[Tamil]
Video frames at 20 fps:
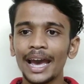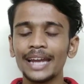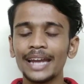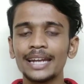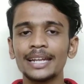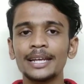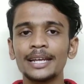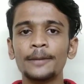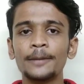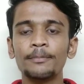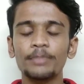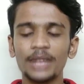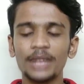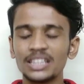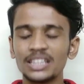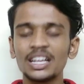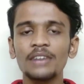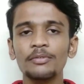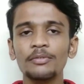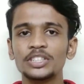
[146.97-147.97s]
அண்ட்
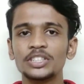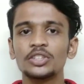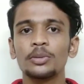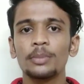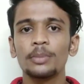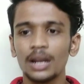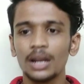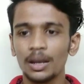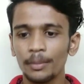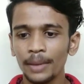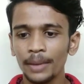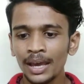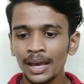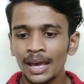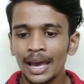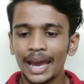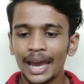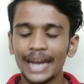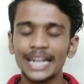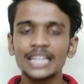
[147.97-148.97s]
அதுதான் விஷயம் எல்லாமே
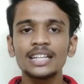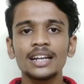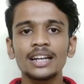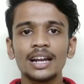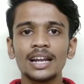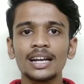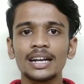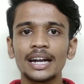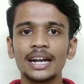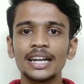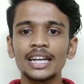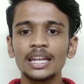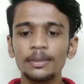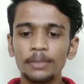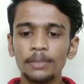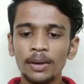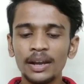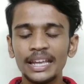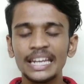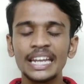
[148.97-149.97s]
அண்ட் அதனால
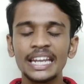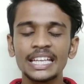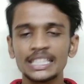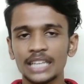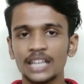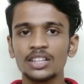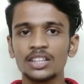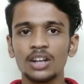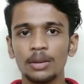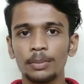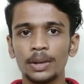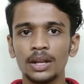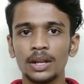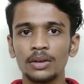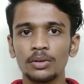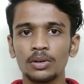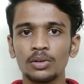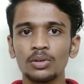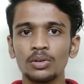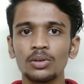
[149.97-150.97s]
கண்டிப்பா இன்னைக்கு சாயந்தரம்
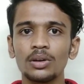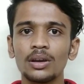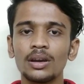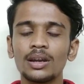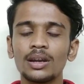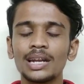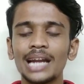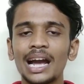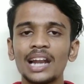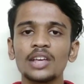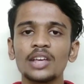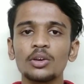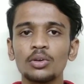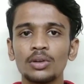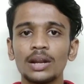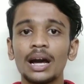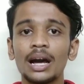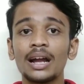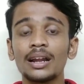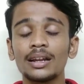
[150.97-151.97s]
அப்டேட் வரும்
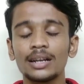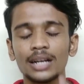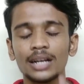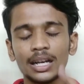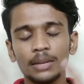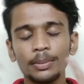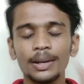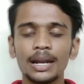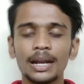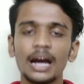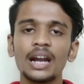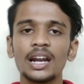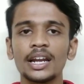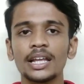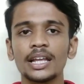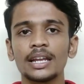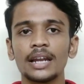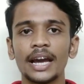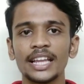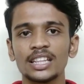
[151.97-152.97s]
நாளைக்கும் கண்டிப்பா
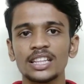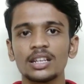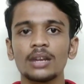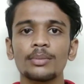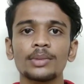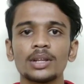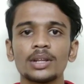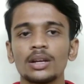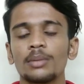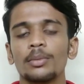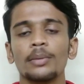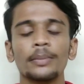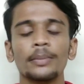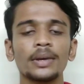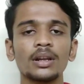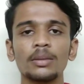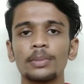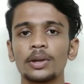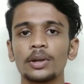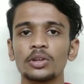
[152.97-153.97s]
நாளானிக்கு ஞாயிற்றுக்கிழமை தான் நம்ம
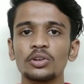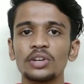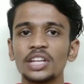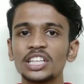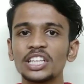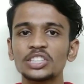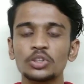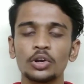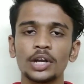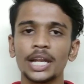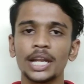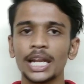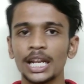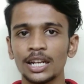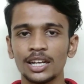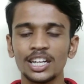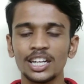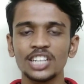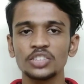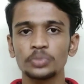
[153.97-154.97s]
பிகில் படத்தோட டீசரோ
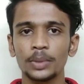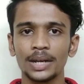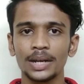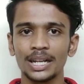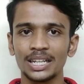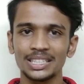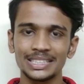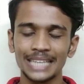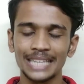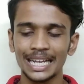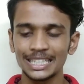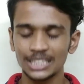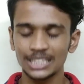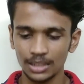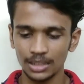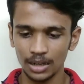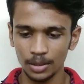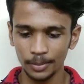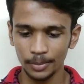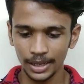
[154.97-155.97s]
ரிலீஸ் பண்றதுக்கு
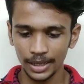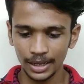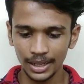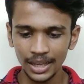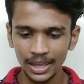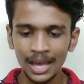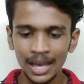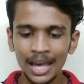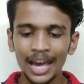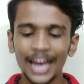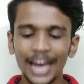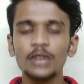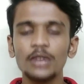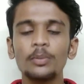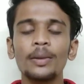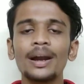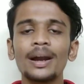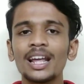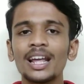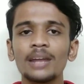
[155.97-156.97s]
சான்ஸ் எல்லாமே இருக்கு அண்ட்
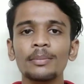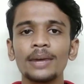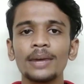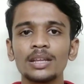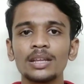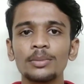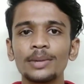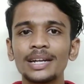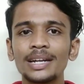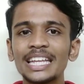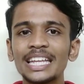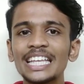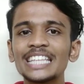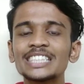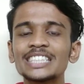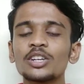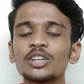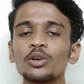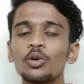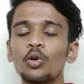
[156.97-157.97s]
இப்போ எல்லாருமே அதிகமாக
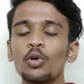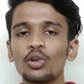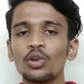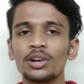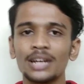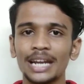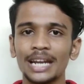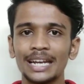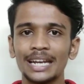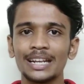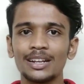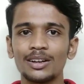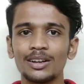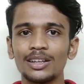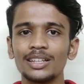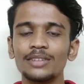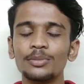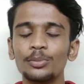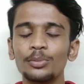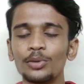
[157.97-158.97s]
டீசர் ஓர் ட்ரெய்லர்
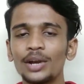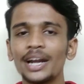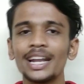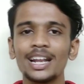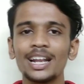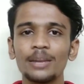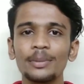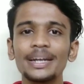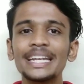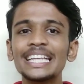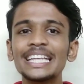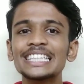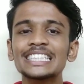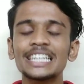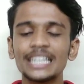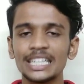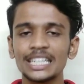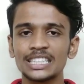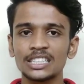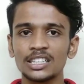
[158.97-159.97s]
இது முன்னாடி எல்லாமே
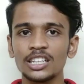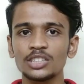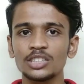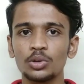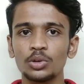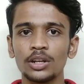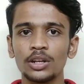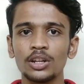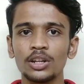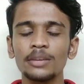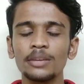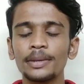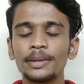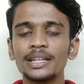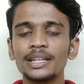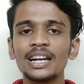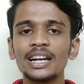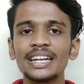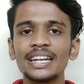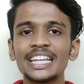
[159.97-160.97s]
டீசர் டீசர் தான் சொல்லிட்டோம் இப்போ
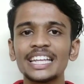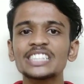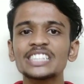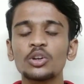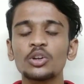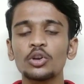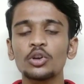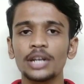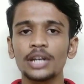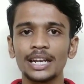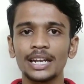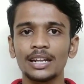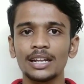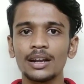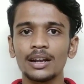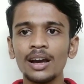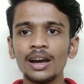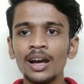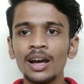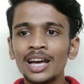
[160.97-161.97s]
இதனால டீசர் ஓர்
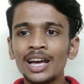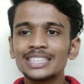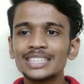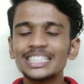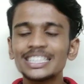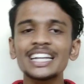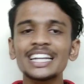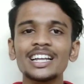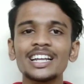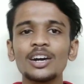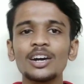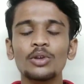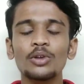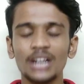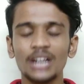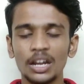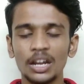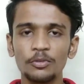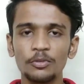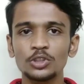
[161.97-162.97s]
ட்ரெய்லர்னா சின்னதாக ஒரு
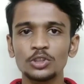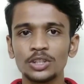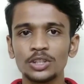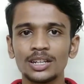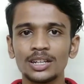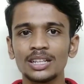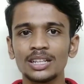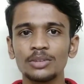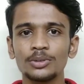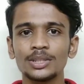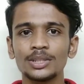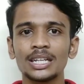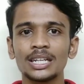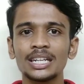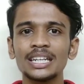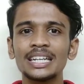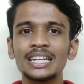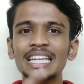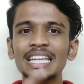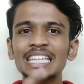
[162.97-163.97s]
கன்ஃபியூஷனுங்கிறது
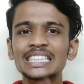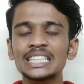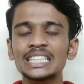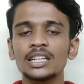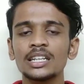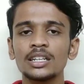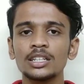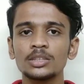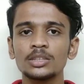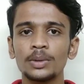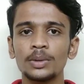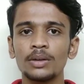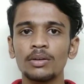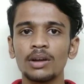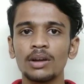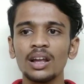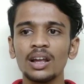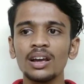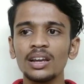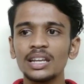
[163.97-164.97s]
வந்திருக்கு டீசர் ரிலீஸ்
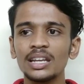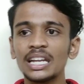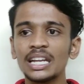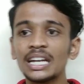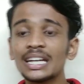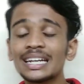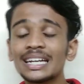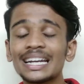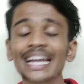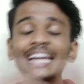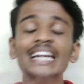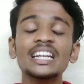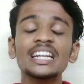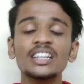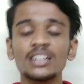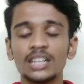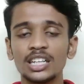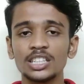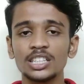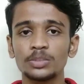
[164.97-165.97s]
பண்ணுவாங்களா இல்லை
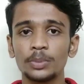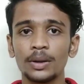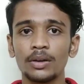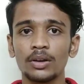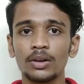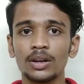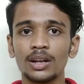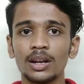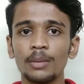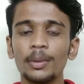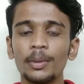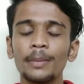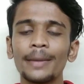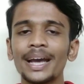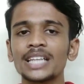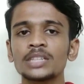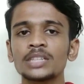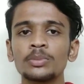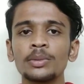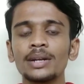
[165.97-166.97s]
ட்ரெய்லர் ரிலீஸ் பண்ணுவாங்களா எல்லாமே
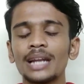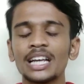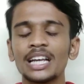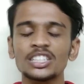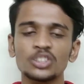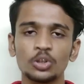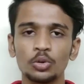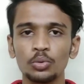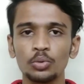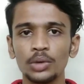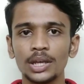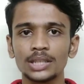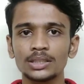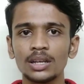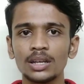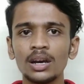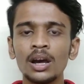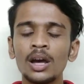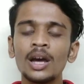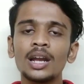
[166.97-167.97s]
மேக்ஸிமம் லாஸ்ட் டூ
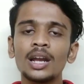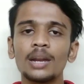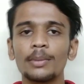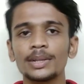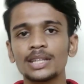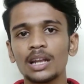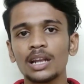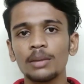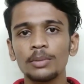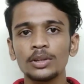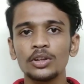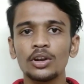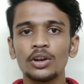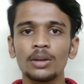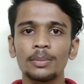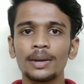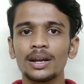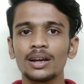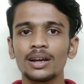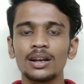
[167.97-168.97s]
இயர்ஸாக நம்ம
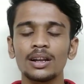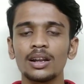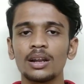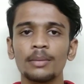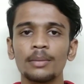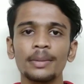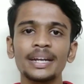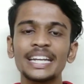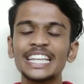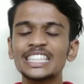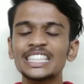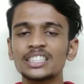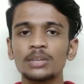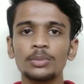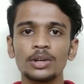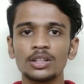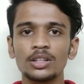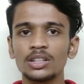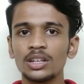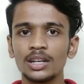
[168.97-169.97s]
தளபதியோட படங்கள் எல்லாமே
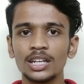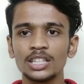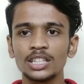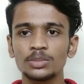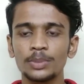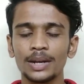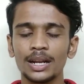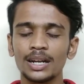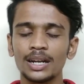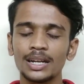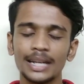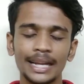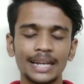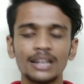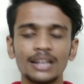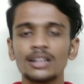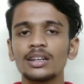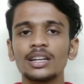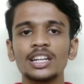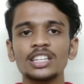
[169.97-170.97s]
டீசர் மட்டும் தான் ரிலீஸ் பண்ணாங்க
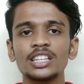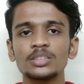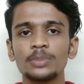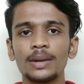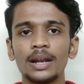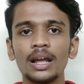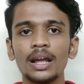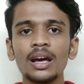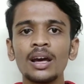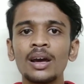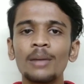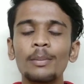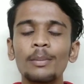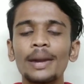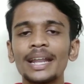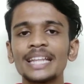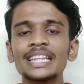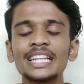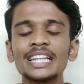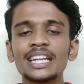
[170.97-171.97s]
ட்ரெய்லர் ரிலீஸ் பண்ணல
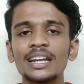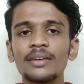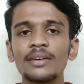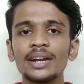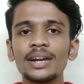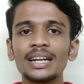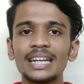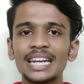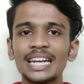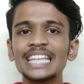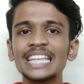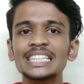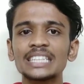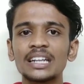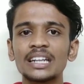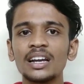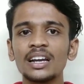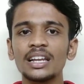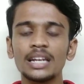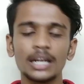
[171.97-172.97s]
பட் இந்த தடவை
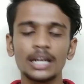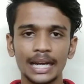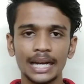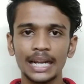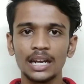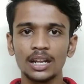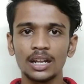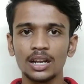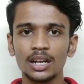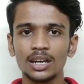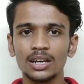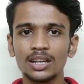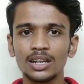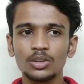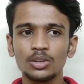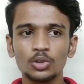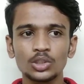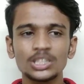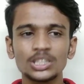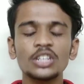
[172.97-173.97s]
டீசரா இல்லை
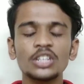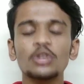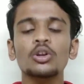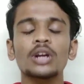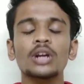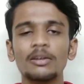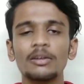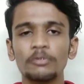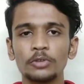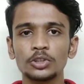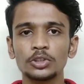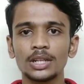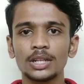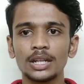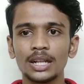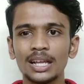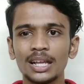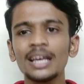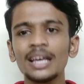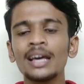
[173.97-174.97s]
ட்ரெய்லராங்கிற ஒரு சின்ன ஒரு
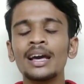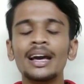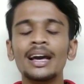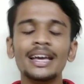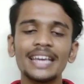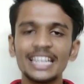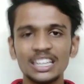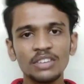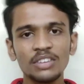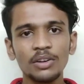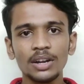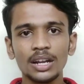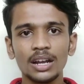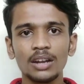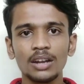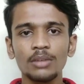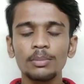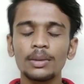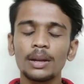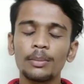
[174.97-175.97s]
கன்ஃபியூஷன் இருக்கு எது
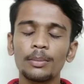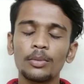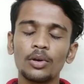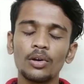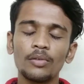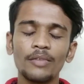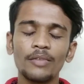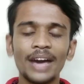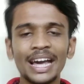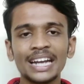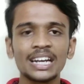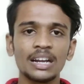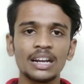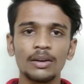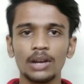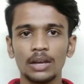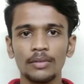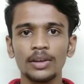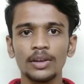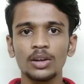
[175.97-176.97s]
வந்தாலும் நம்ம வேற
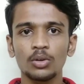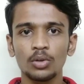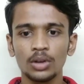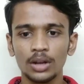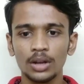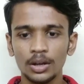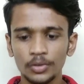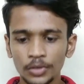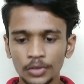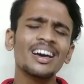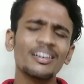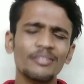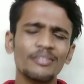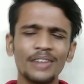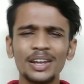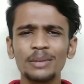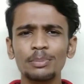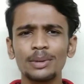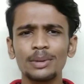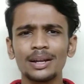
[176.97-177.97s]
லெவலாகவே கொண்டாடுவோம்
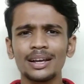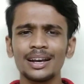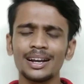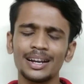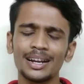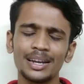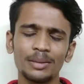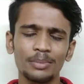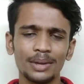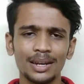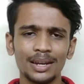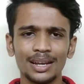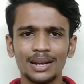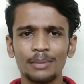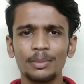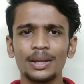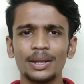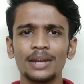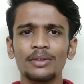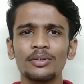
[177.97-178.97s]
வெயிட் பண்ணுங்க கண்டிப்பாக
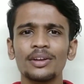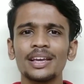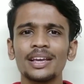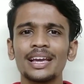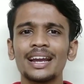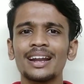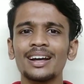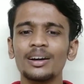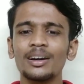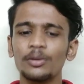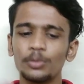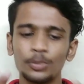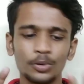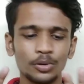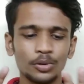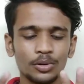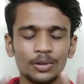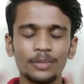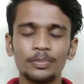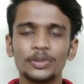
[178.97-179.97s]
இன்னைக்கு அப்டேட் வரும் ஏன்னா
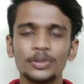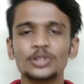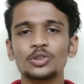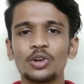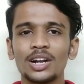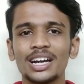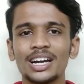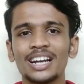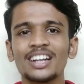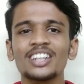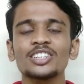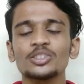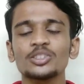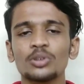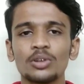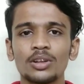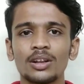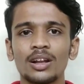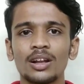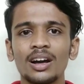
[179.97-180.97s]
இப்போ ஸோ கரெக்டாக
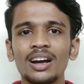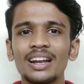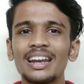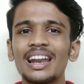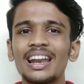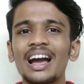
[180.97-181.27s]
சொல்லணும்னா